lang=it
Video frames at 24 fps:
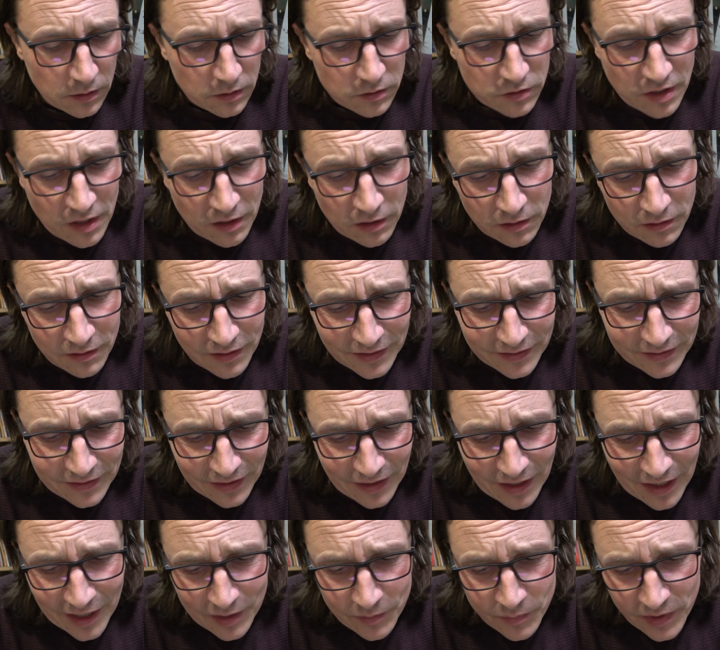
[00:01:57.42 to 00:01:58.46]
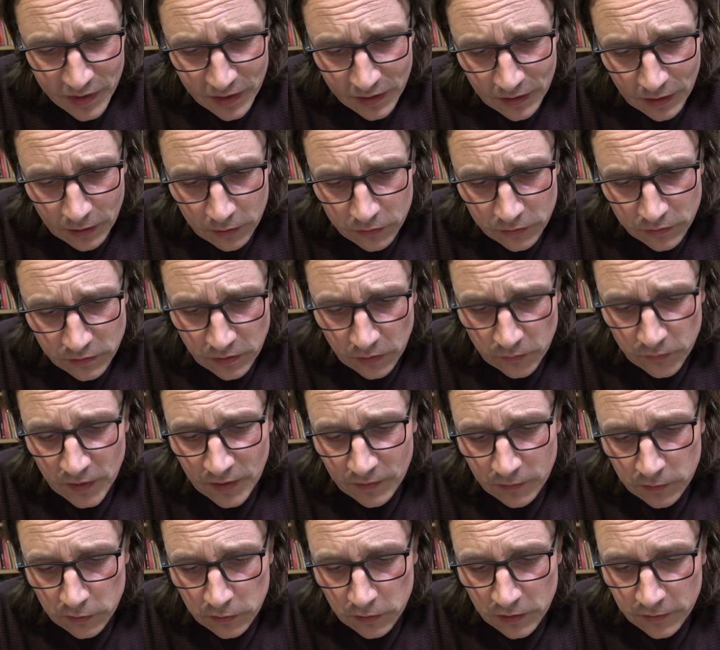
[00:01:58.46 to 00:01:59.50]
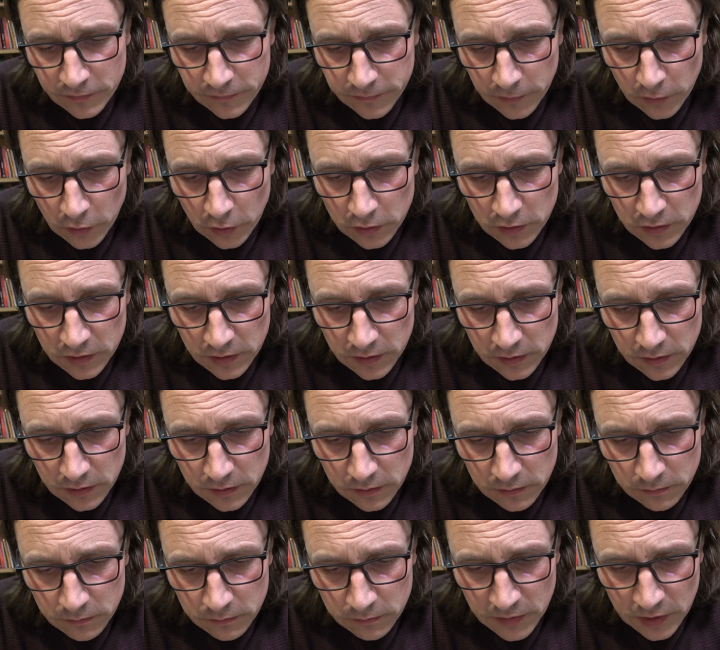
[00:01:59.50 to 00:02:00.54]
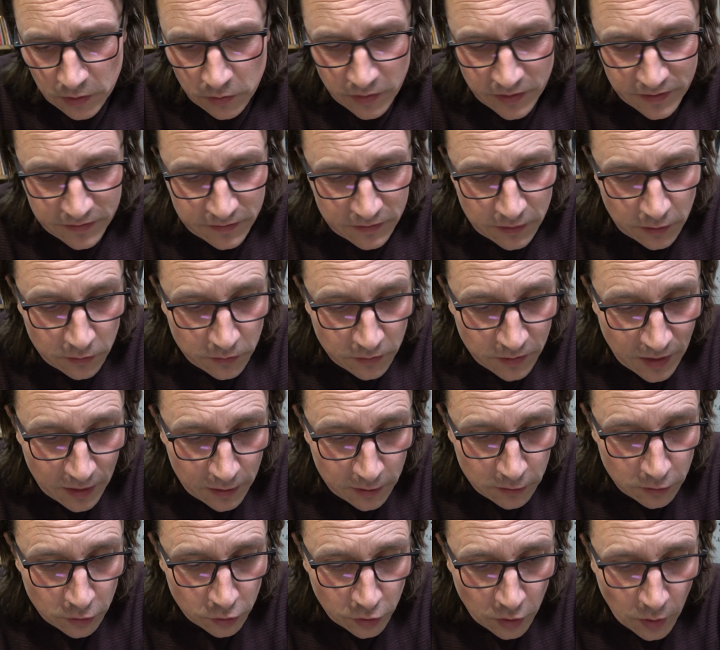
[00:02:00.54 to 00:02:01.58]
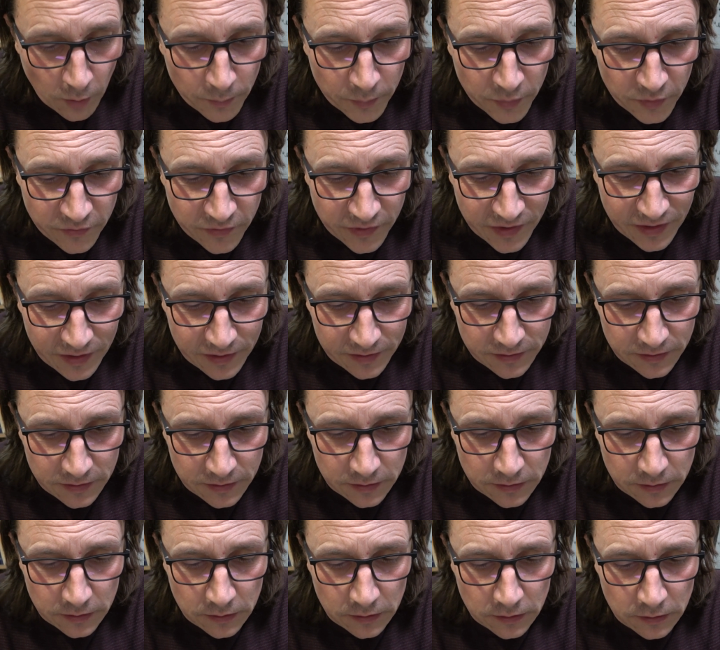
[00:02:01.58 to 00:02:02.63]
C'erano altri alberi che conservavano le foglie, ma queste non erano troppo verdi.